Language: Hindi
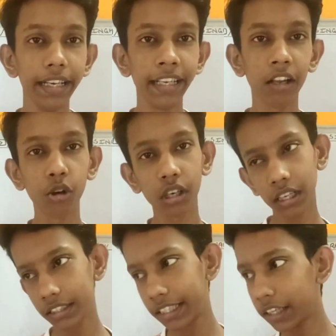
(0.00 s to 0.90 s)
ठीक है तो
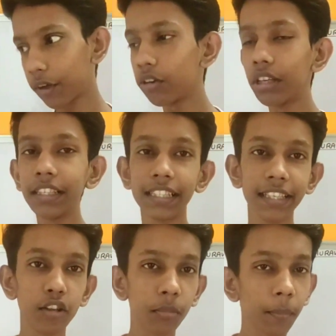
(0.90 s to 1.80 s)
क्लास टेंथ वालों के लिए
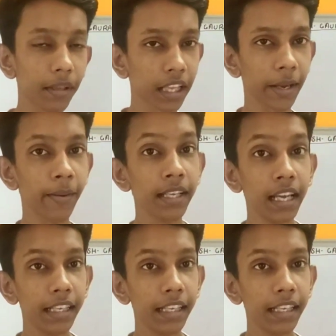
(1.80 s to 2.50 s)
जैसे कि तुम्हें पता है